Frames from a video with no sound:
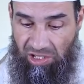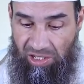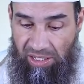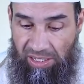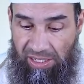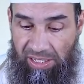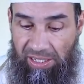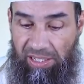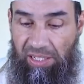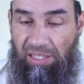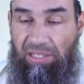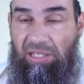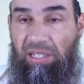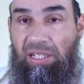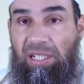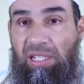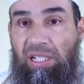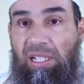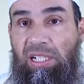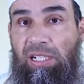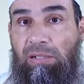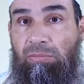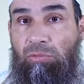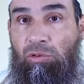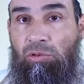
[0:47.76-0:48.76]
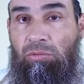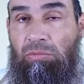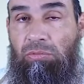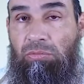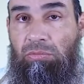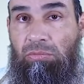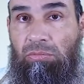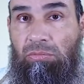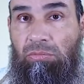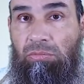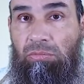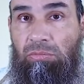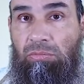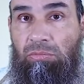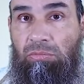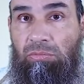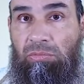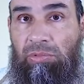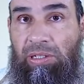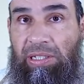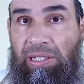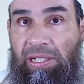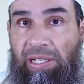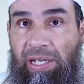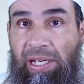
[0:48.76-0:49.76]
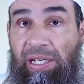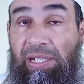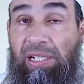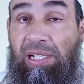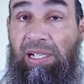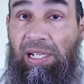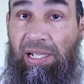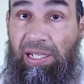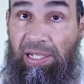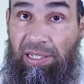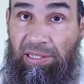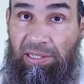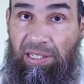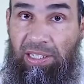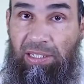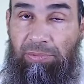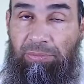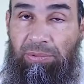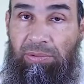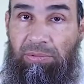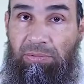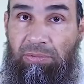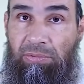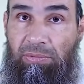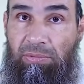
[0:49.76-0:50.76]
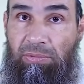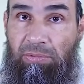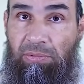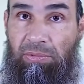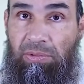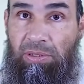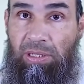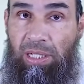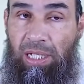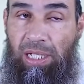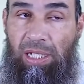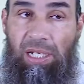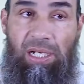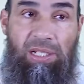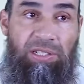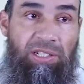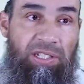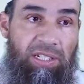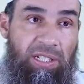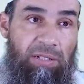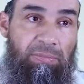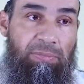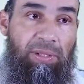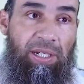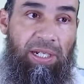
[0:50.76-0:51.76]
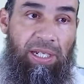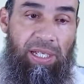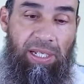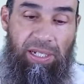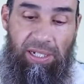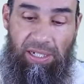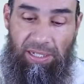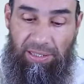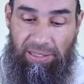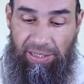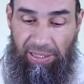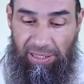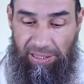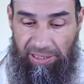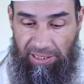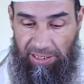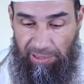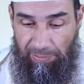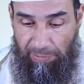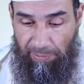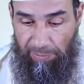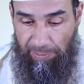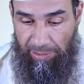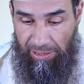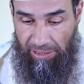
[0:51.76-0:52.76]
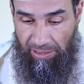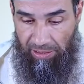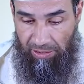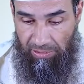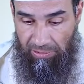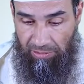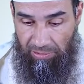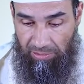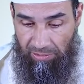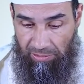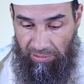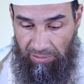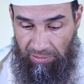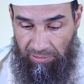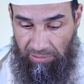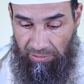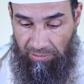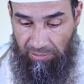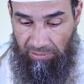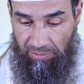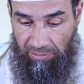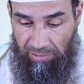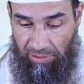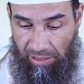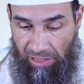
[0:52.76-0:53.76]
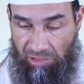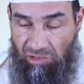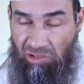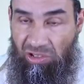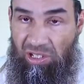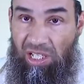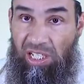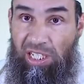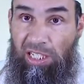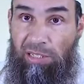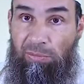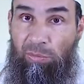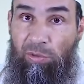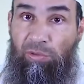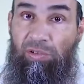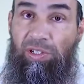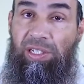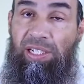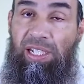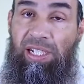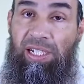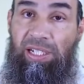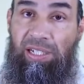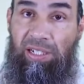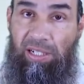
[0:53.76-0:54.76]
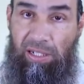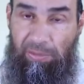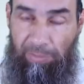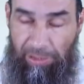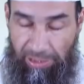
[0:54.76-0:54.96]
زلنا نتكلم عن الآداب التي ينبغي أن يتأدب بها الصائم في نهار